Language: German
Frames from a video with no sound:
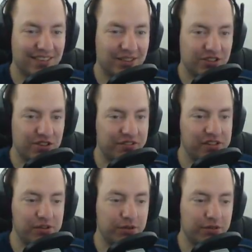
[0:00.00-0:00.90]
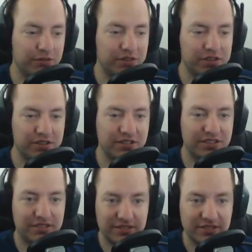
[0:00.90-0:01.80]
Schaffst halt immer, nicht so viel.
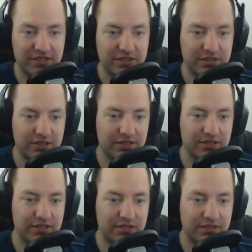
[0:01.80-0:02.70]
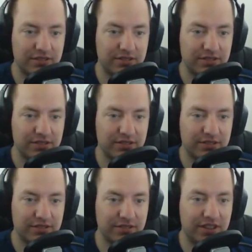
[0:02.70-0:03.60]
Das halt immer fügen.
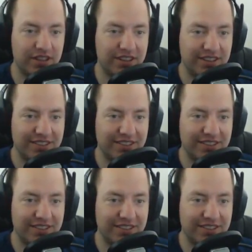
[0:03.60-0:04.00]
Bisher habe ich